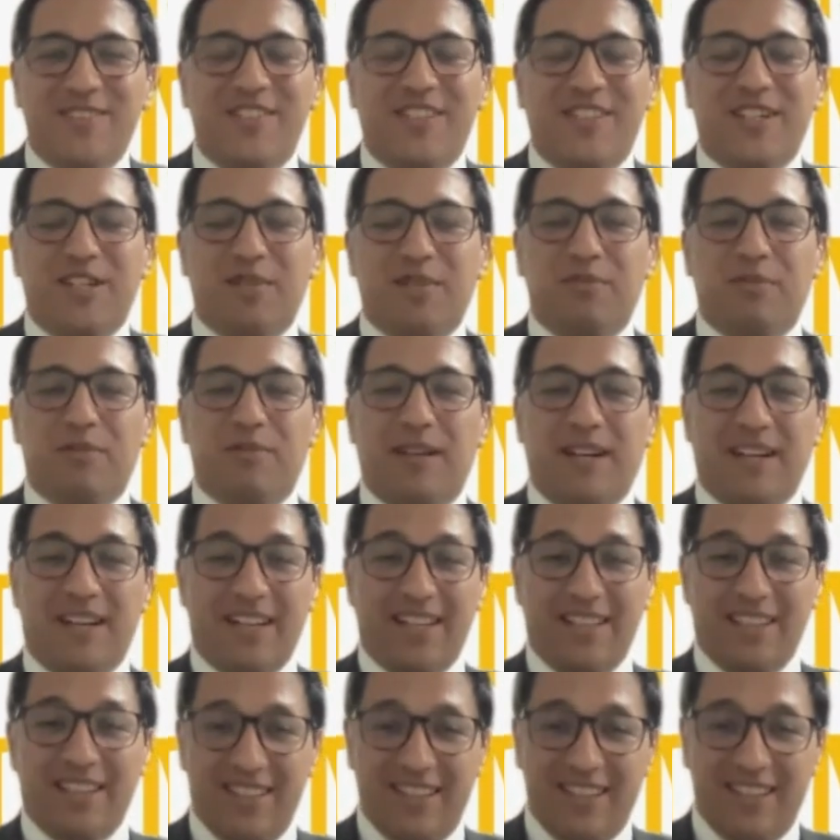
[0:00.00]
O sea, como
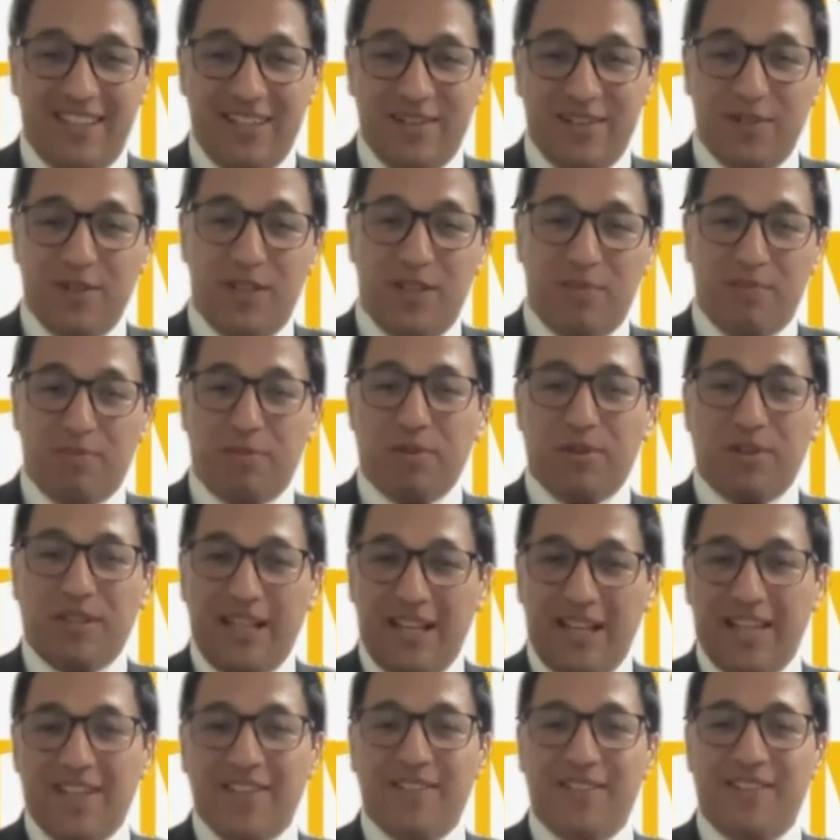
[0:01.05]
bancada tienen un
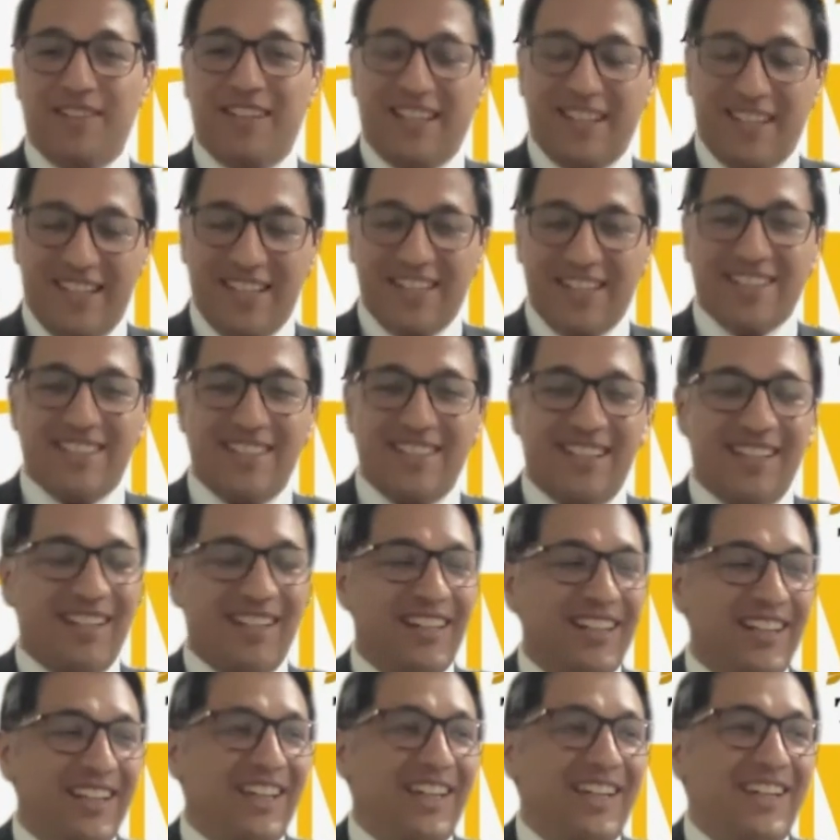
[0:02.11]
diputado en la cárcel